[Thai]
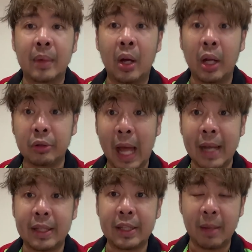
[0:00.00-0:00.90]
ขอทุกท่า
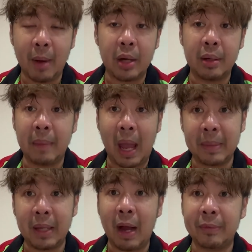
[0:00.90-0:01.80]
นเชียร์บอลแบบ
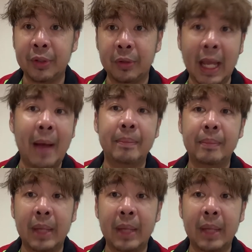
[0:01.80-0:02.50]
มีความสุขนะครับ